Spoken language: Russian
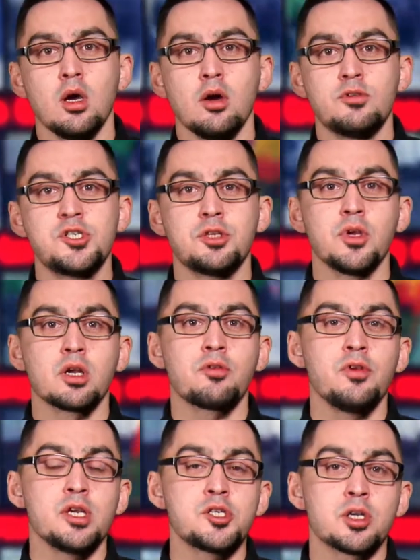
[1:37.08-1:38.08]
В четверг
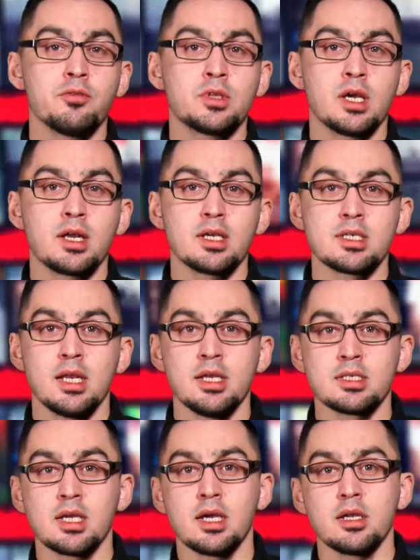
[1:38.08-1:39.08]
вечером в
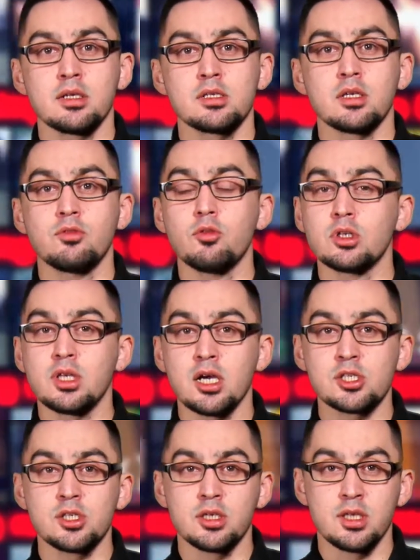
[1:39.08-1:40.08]
Таркасале загорелся
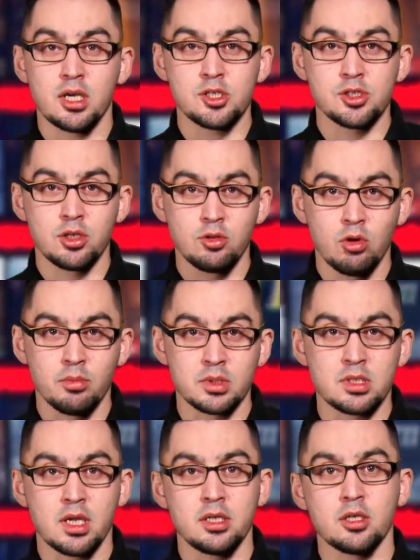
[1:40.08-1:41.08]
двухэтажный дачный дом.
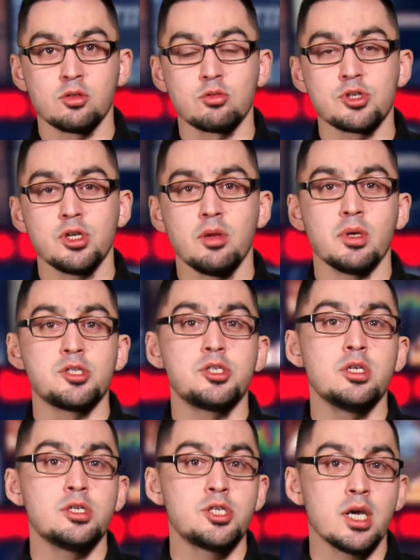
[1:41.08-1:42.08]
Здание тушили
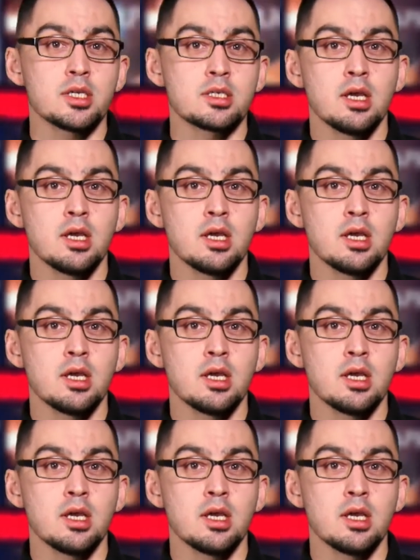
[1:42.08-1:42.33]
почти час.